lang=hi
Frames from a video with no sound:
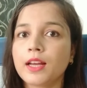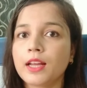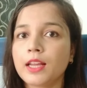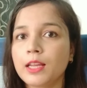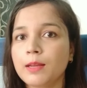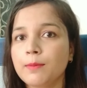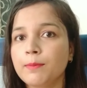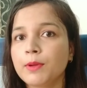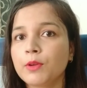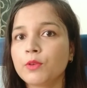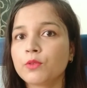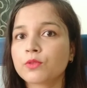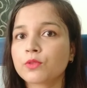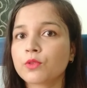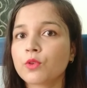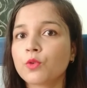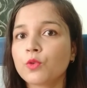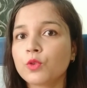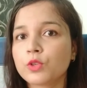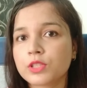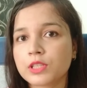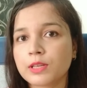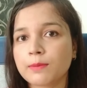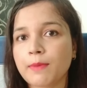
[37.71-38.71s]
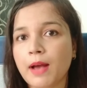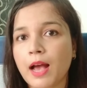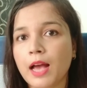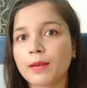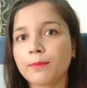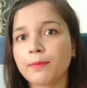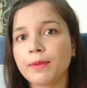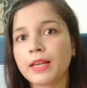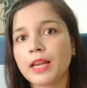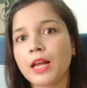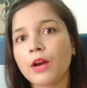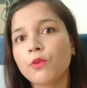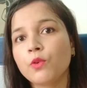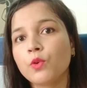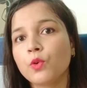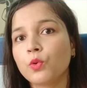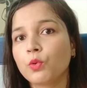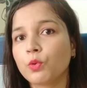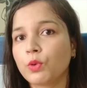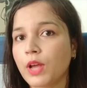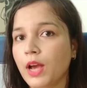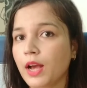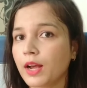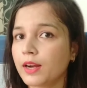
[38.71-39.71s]
कहीं भी उसको कुछ सामान मिला वो
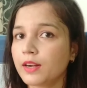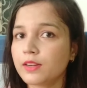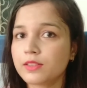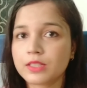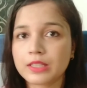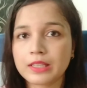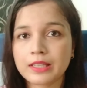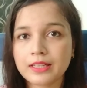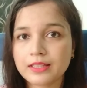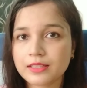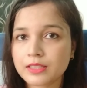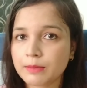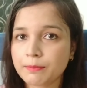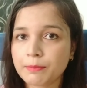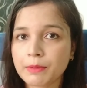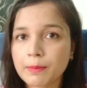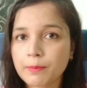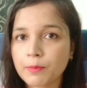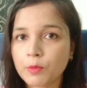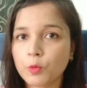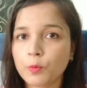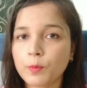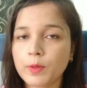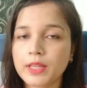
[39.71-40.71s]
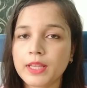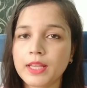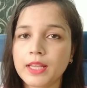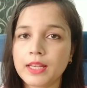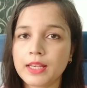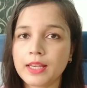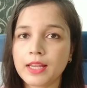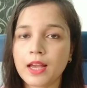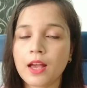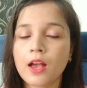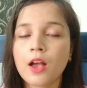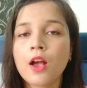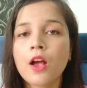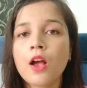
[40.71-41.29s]
उठाकर जल्दी से अपने मुंह में दे दिया